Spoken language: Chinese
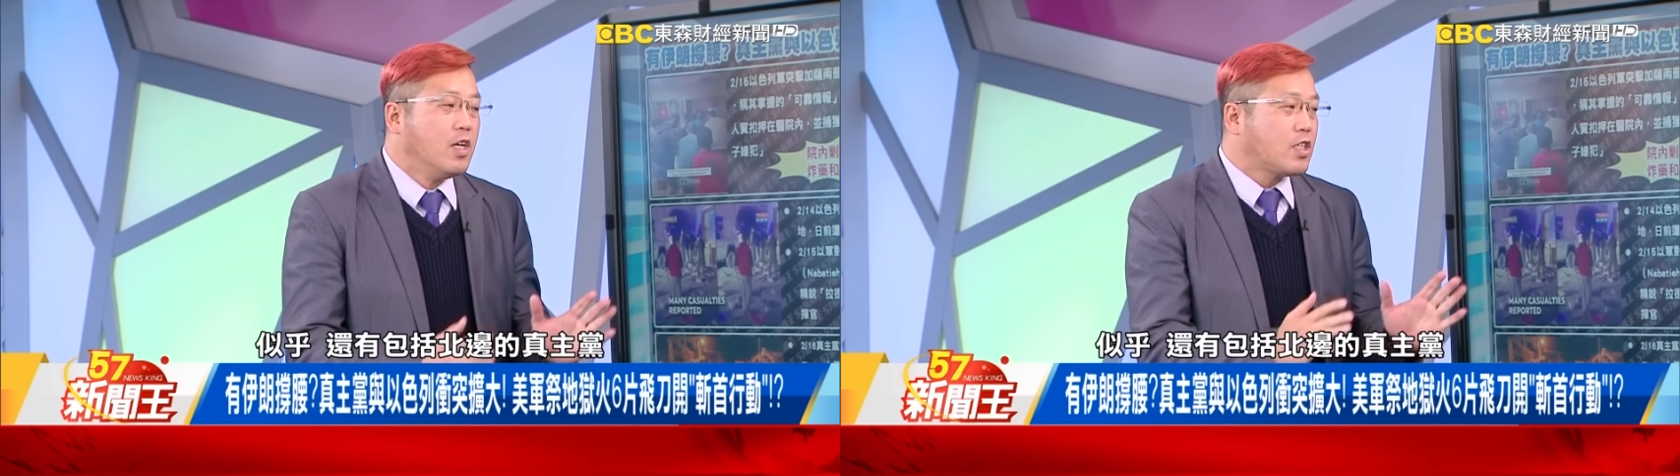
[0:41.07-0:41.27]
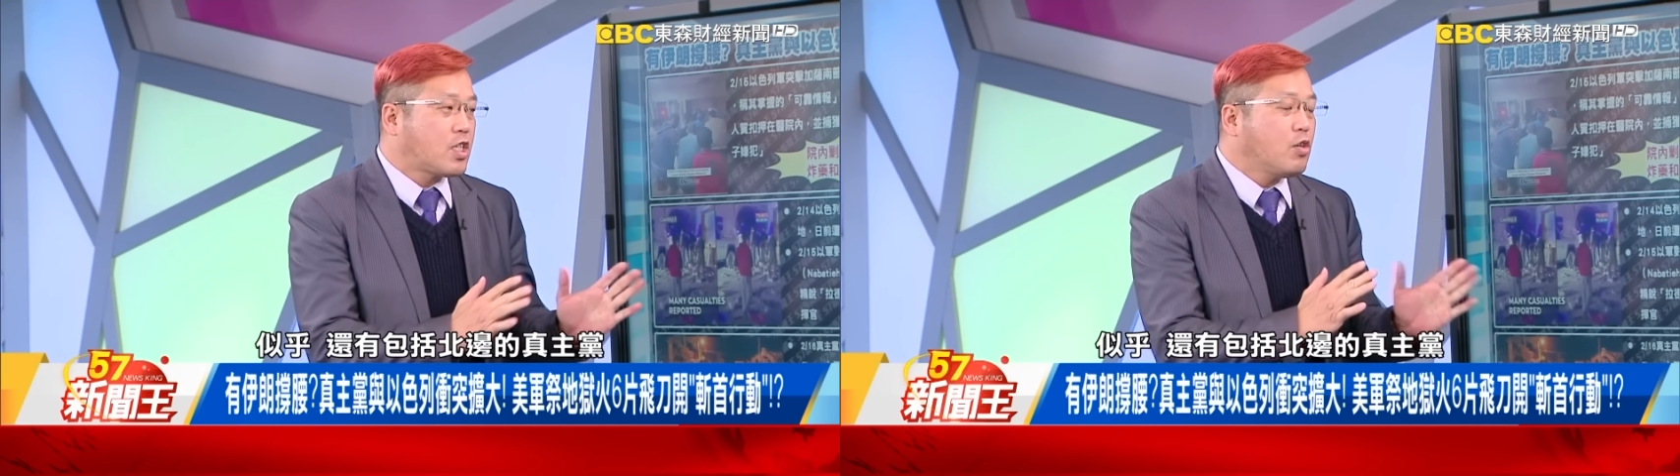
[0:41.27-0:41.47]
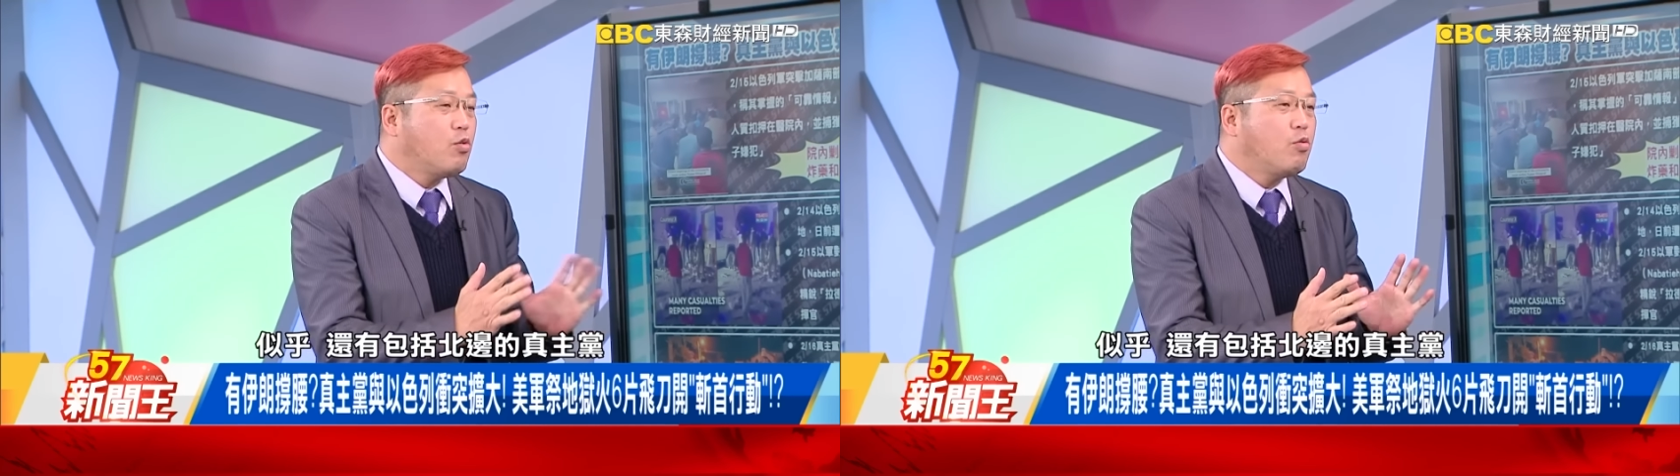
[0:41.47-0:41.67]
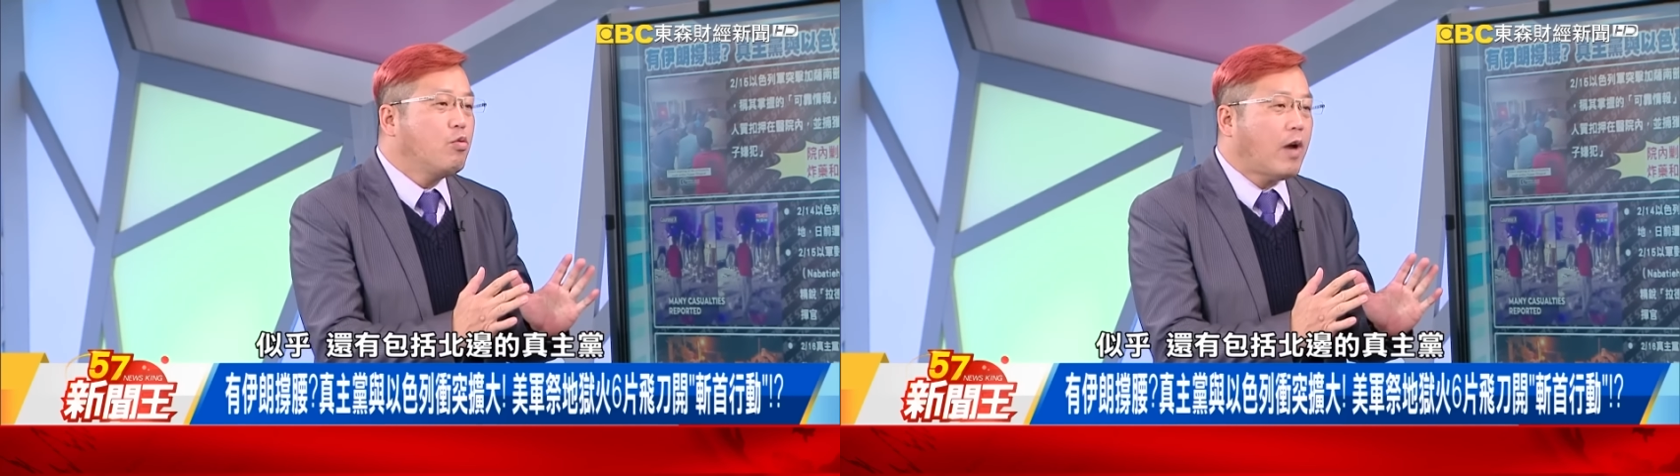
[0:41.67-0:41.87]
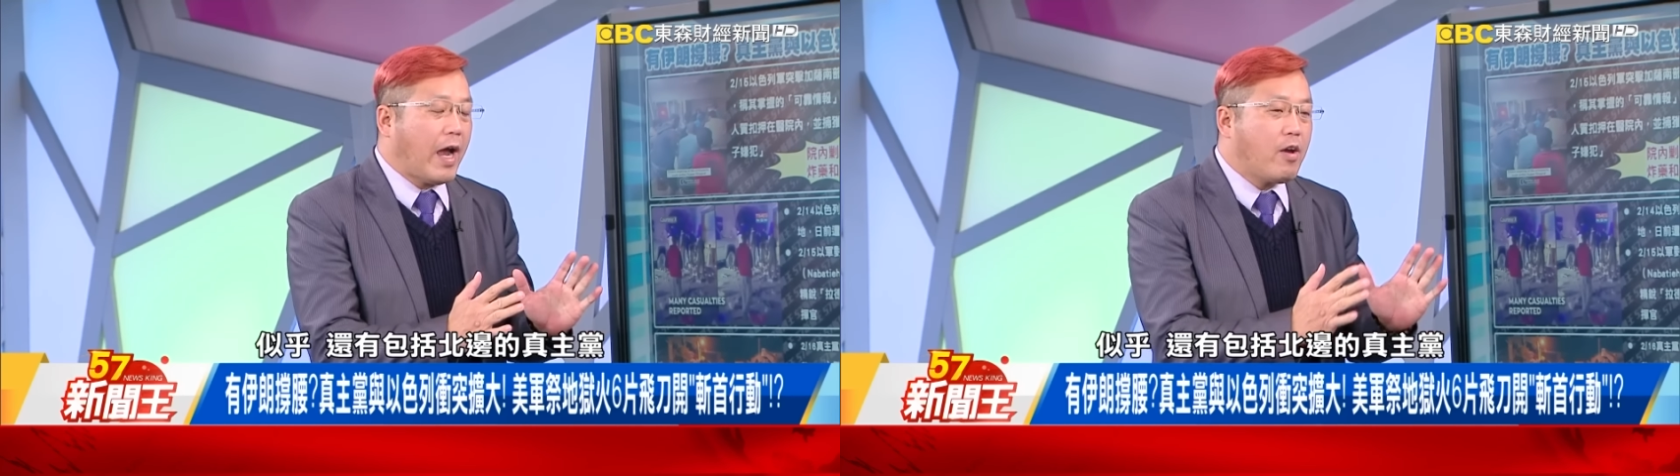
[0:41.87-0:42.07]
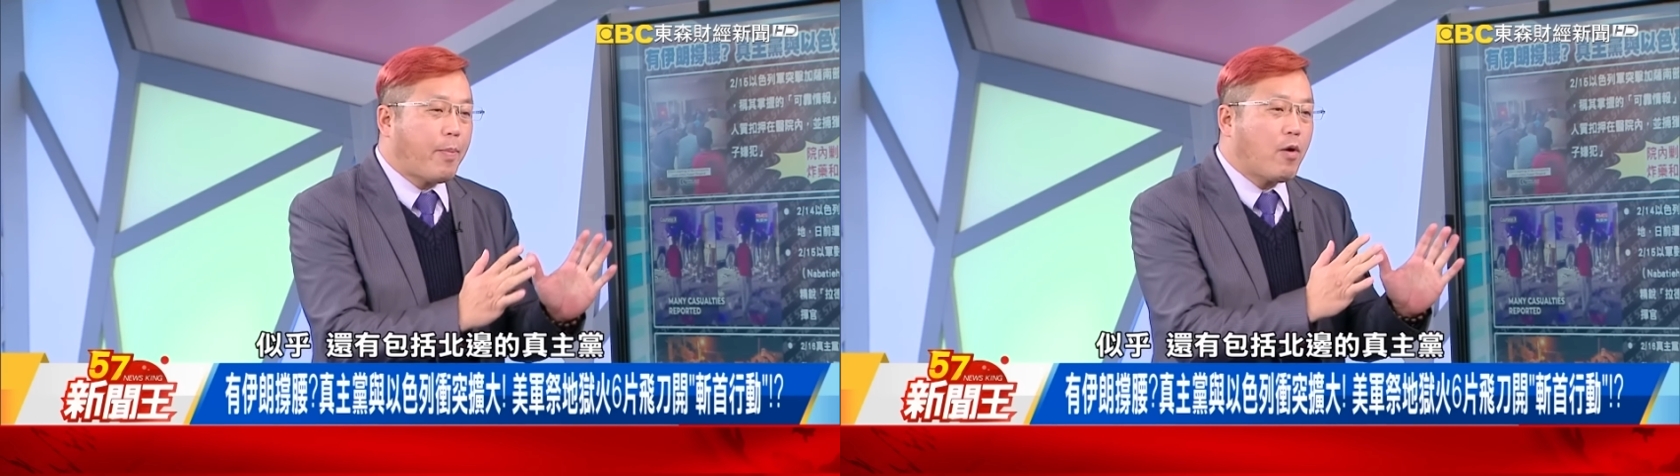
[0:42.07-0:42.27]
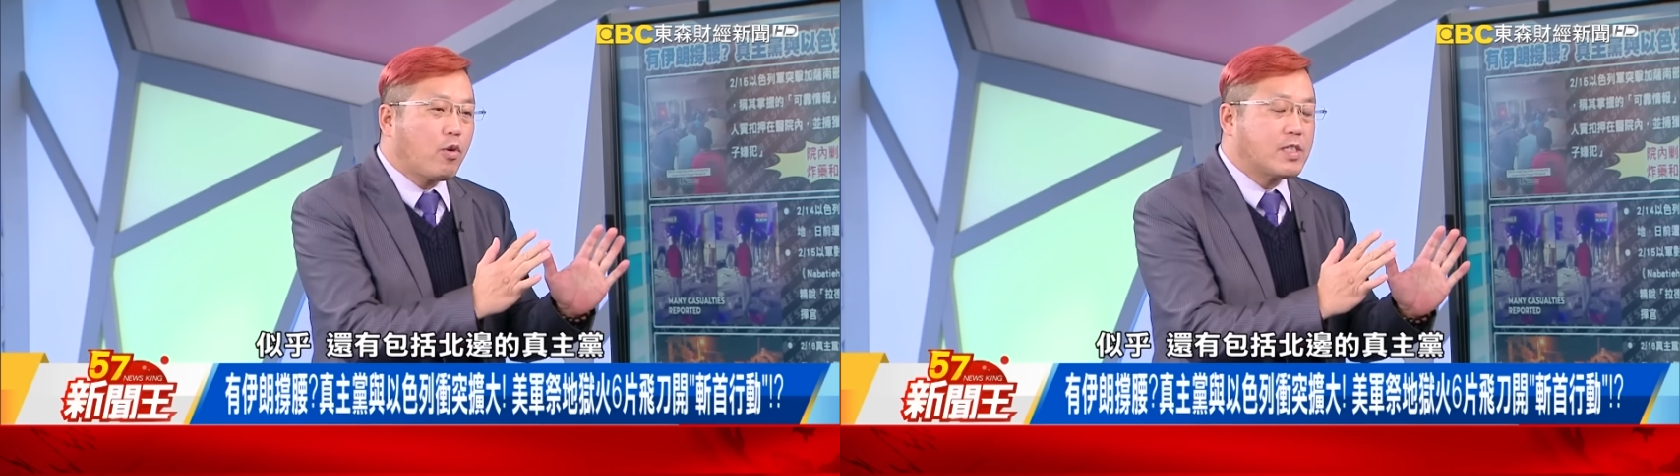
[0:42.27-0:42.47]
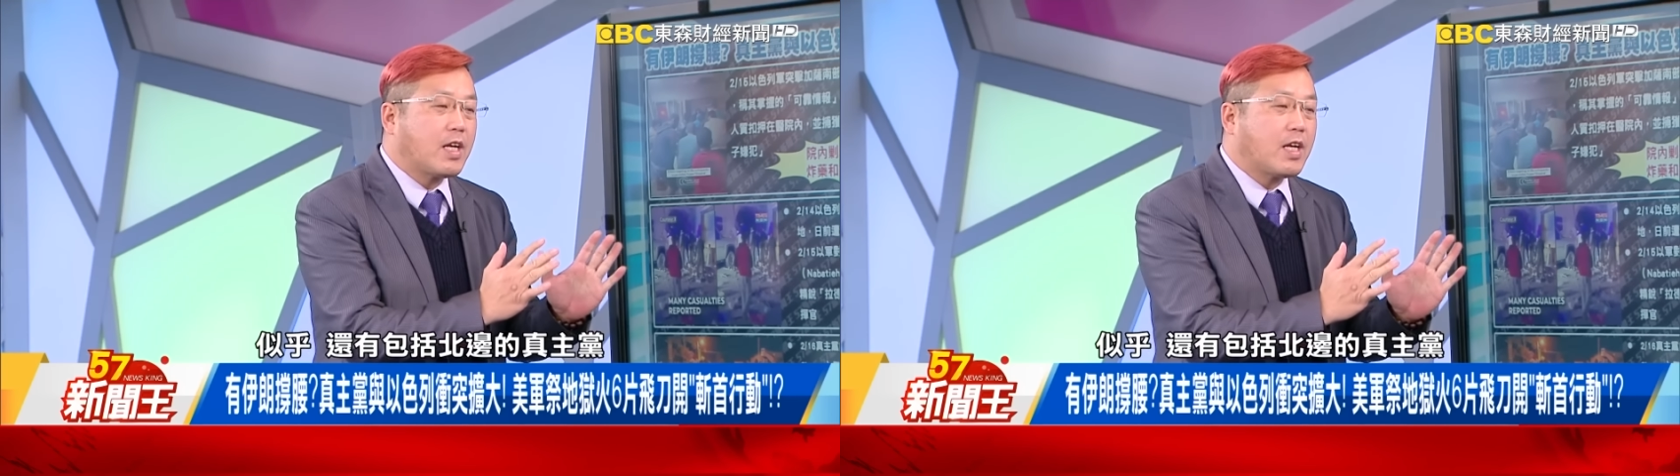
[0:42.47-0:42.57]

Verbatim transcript: 似乎还有包括